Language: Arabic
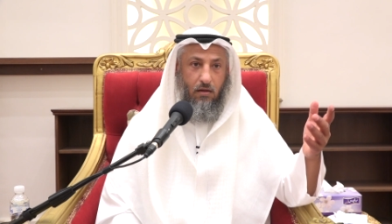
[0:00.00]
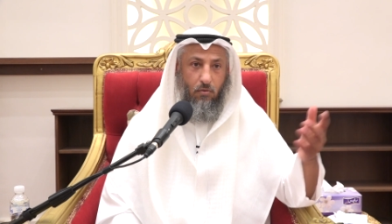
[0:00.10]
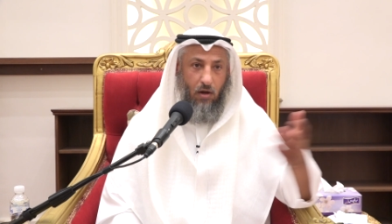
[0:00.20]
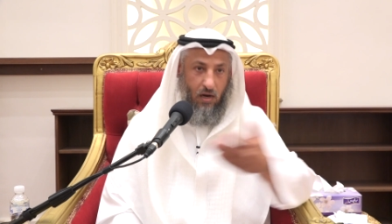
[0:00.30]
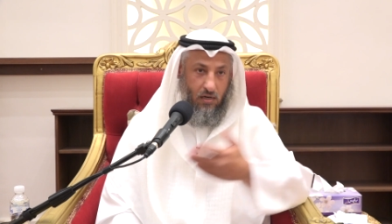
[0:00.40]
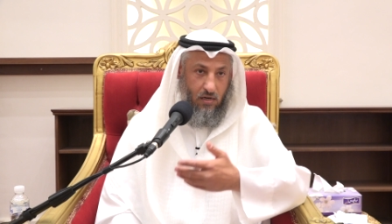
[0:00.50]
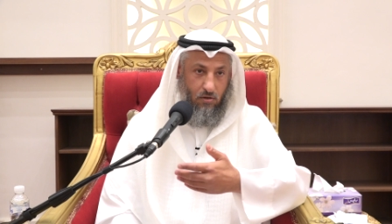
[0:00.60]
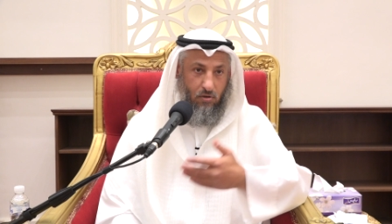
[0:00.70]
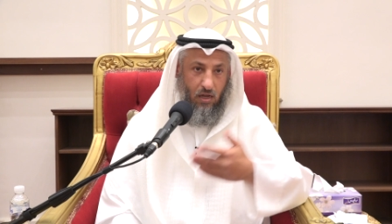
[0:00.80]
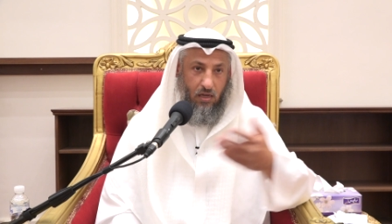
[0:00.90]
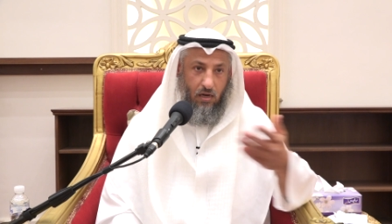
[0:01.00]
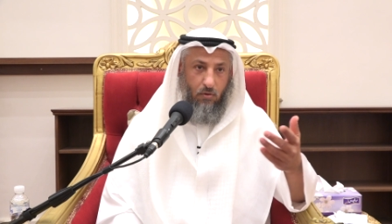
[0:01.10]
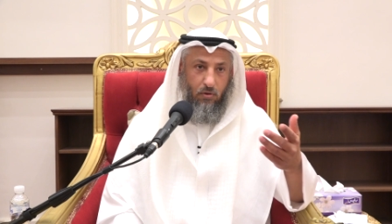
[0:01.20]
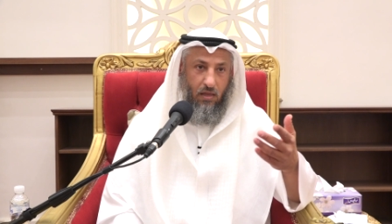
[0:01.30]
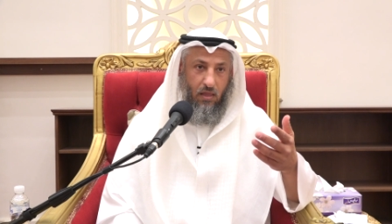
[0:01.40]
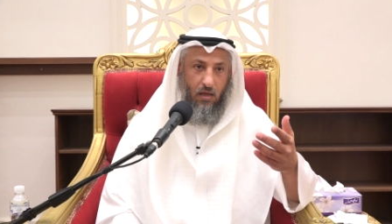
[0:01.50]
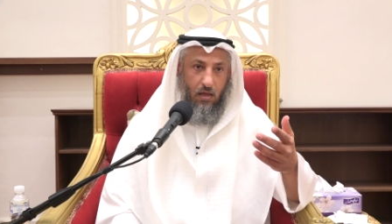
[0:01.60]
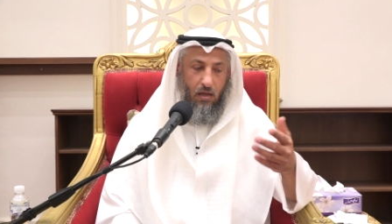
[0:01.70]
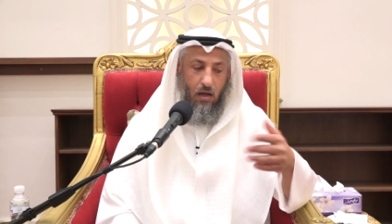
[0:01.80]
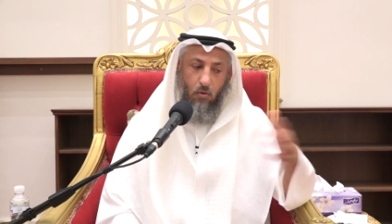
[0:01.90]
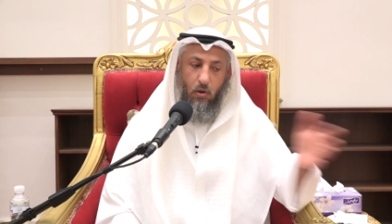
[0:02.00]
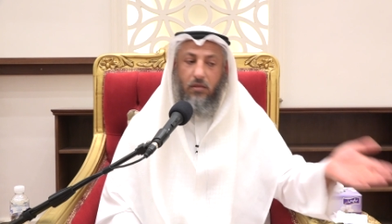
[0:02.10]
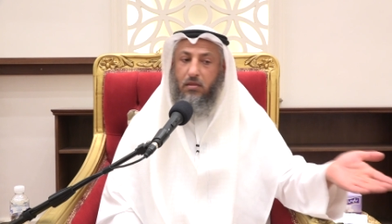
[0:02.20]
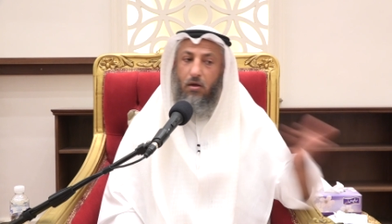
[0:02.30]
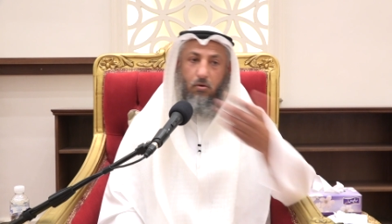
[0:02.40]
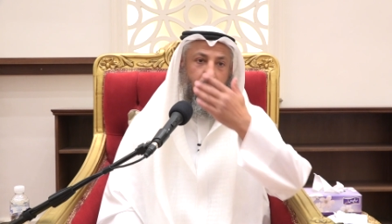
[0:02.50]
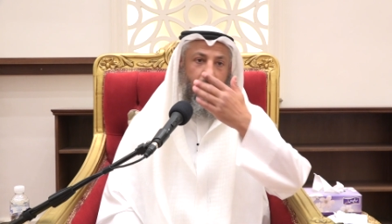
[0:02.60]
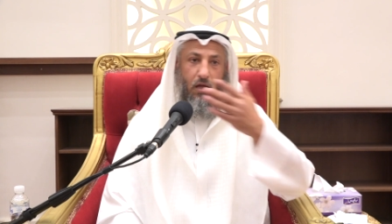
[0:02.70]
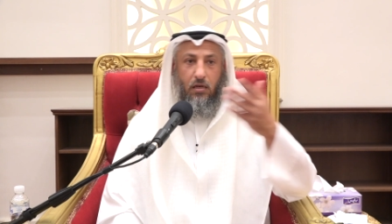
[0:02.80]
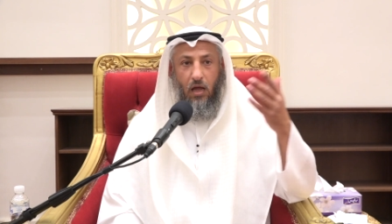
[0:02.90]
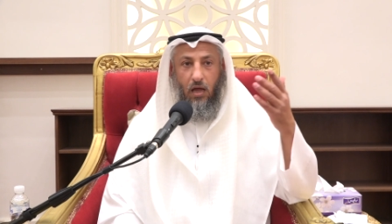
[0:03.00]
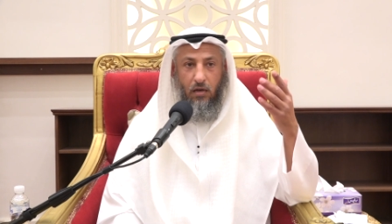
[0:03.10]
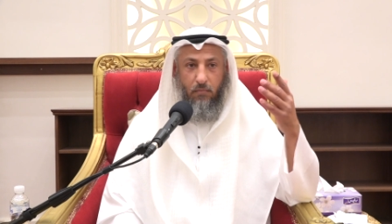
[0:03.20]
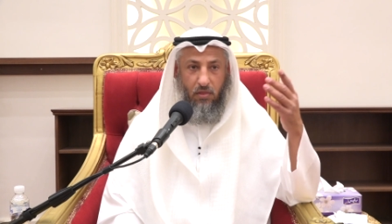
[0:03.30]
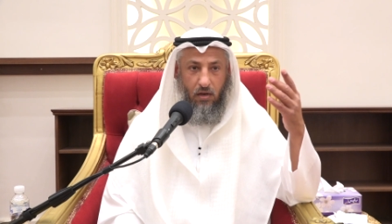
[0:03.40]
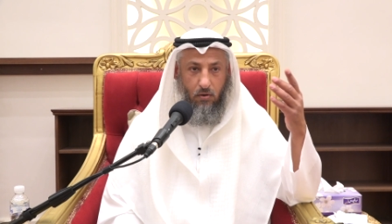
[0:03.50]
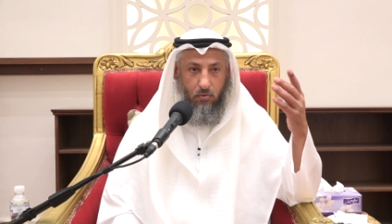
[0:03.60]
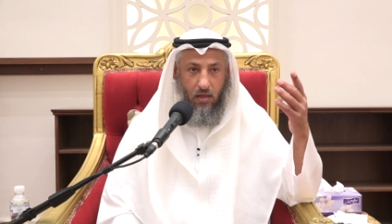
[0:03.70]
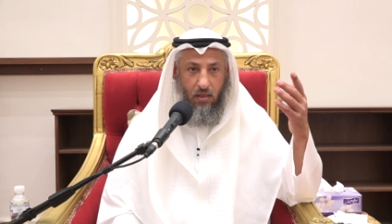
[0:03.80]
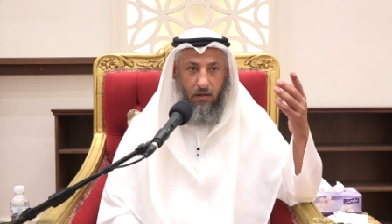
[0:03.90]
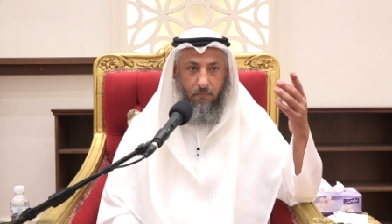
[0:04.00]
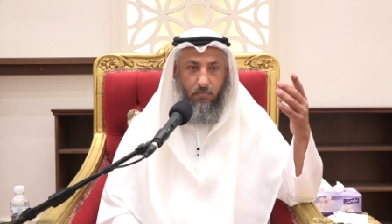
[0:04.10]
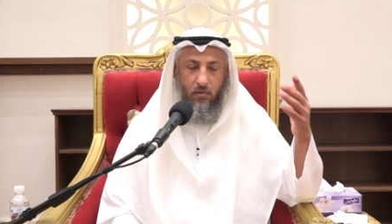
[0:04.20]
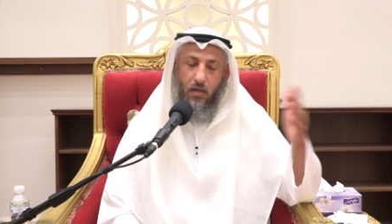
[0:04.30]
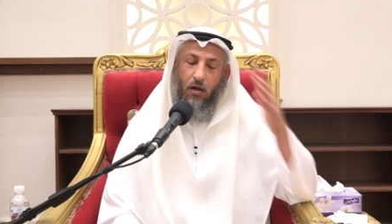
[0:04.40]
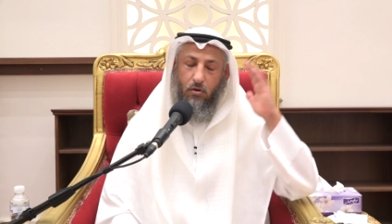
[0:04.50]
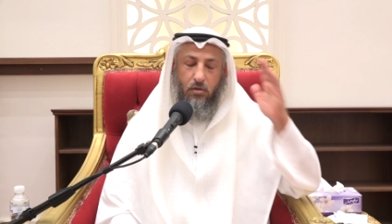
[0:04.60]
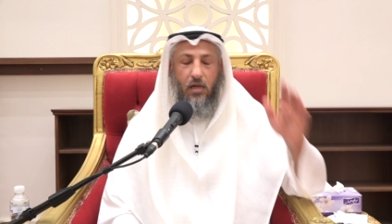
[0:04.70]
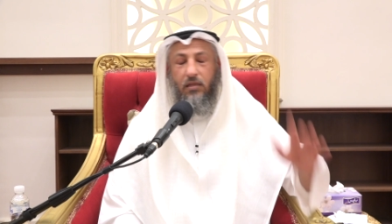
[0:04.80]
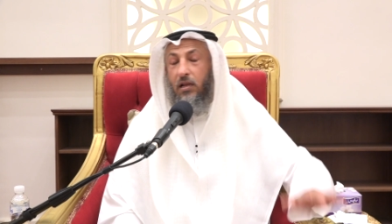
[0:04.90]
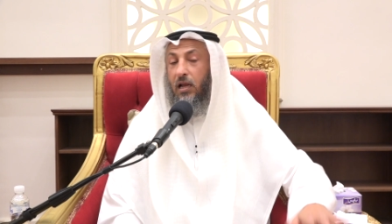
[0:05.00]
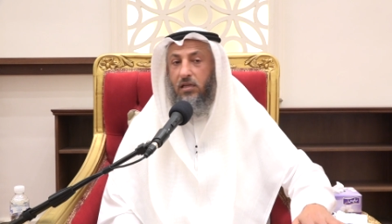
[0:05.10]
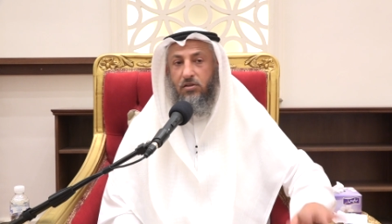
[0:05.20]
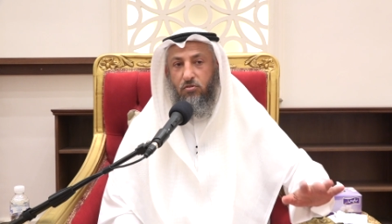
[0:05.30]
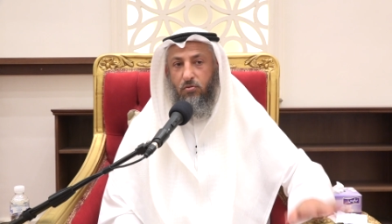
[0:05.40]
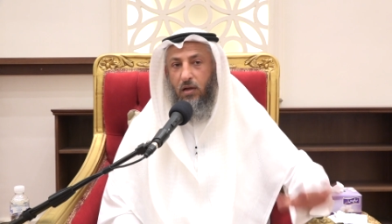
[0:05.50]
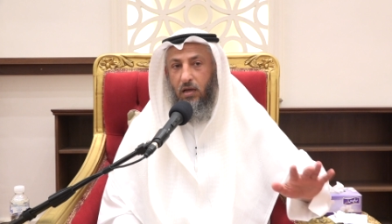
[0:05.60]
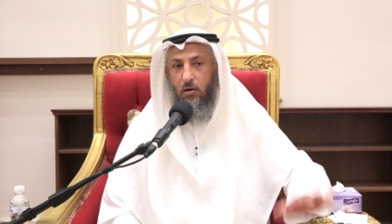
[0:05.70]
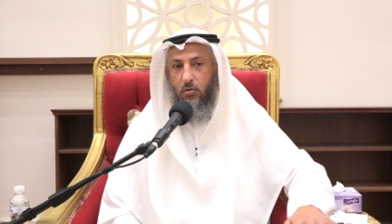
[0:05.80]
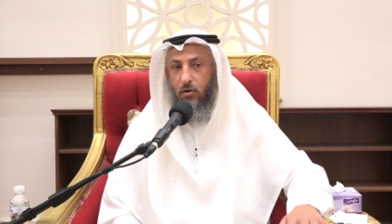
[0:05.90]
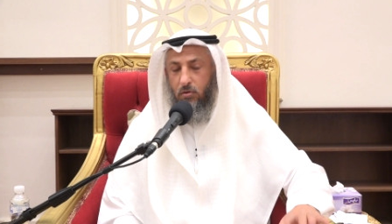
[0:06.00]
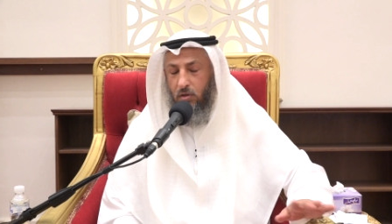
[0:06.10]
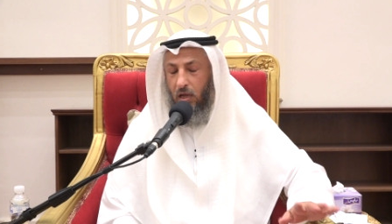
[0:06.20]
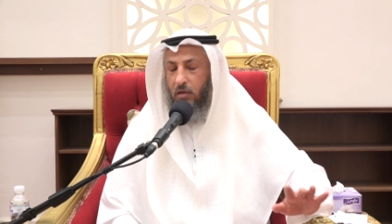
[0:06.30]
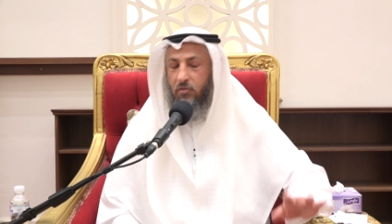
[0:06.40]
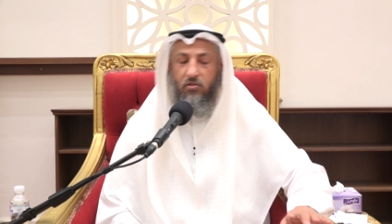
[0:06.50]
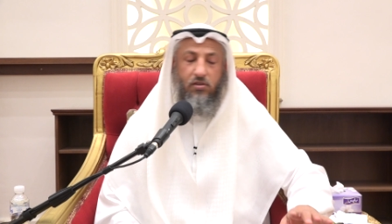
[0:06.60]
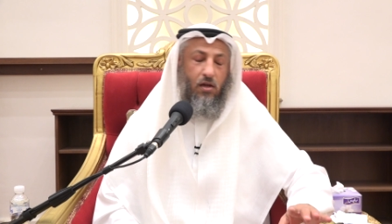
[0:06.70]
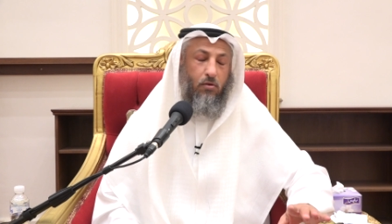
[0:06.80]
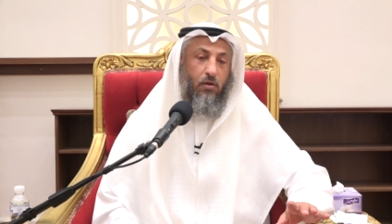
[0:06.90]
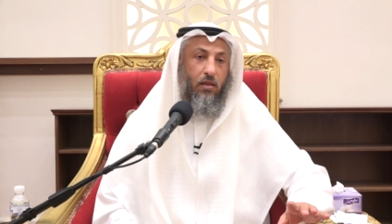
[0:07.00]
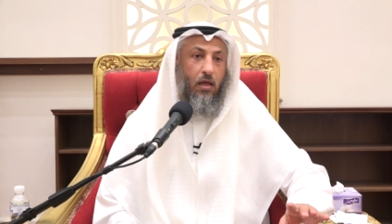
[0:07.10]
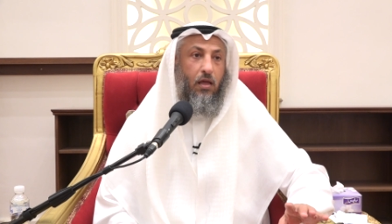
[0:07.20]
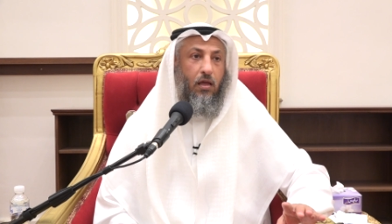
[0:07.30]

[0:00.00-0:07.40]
وخرج ليدخن او كذا او انت تخرج اذا دخن مثلا او كذا تخرج لا لا تجلس وهو يدخن السيجار وكذا